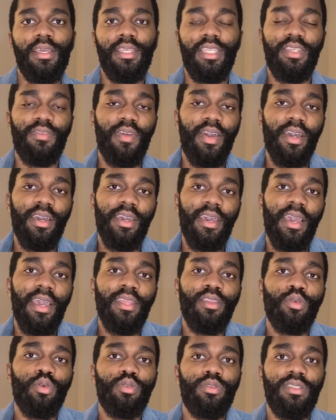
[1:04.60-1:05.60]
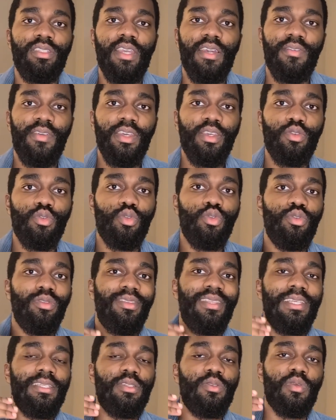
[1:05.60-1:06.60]
qui va être aussi avec une
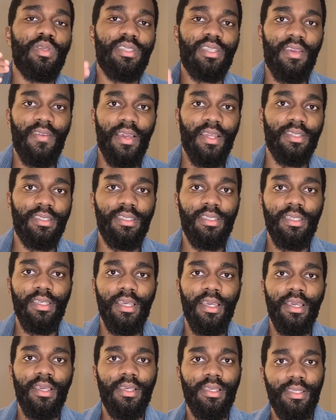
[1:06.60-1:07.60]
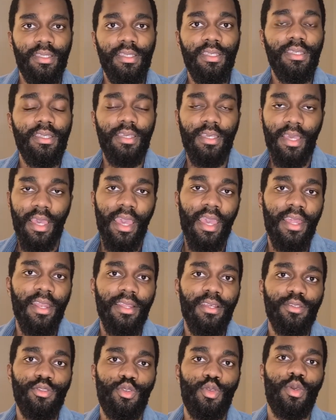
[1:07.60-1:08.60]
décision extravertie qui,
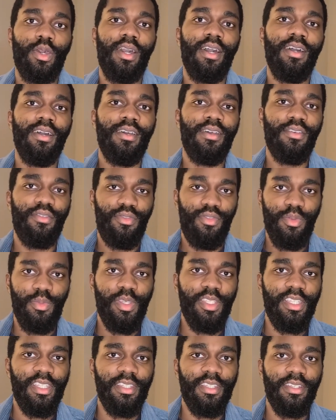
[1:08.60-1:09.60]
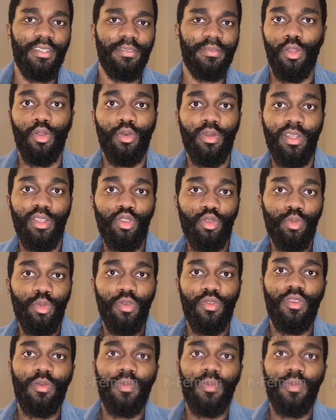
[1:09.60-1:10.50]
elle, sera féminine. Donc les doubles